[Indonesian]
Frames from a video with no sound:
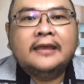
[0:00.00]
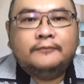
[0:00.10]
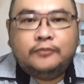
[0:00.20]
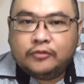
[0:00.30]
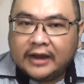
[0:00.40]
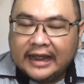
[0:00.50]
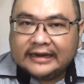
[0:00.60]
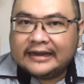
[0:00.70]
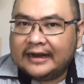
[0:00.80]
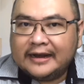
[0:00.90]
Bukan
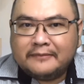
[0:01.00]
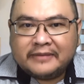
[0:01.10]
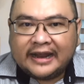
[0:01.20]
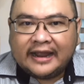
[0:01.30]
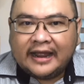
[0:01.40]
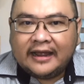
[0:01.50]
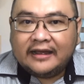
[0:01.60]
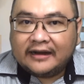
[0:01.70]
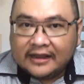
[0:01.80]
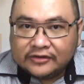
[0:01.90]
karena mereka
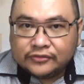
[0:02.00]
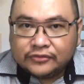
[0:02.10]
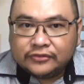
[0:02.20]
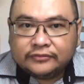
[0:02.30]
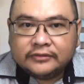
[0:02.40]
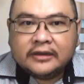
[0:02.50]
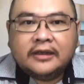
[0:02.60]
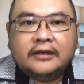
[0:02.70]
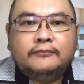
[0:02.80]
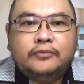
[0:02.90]
rasul,
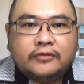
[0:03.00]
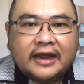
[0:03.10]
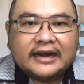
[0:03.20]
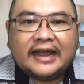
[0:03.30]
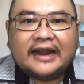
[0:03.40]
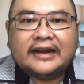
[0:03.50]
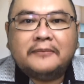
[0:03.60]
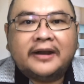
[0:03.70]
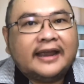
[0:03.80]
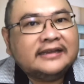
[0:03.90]
bukan karena
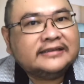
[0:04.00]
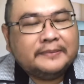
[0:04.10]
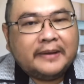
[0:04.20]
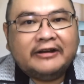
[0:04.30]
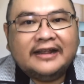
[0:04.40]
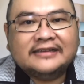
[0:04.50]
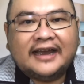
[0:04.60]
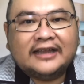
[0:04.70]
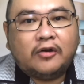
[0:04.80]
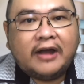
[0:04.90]
mereka istimewa dan
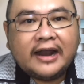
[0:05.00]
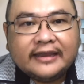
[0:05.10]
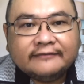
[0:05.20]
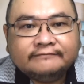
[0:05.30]
sangat rohani,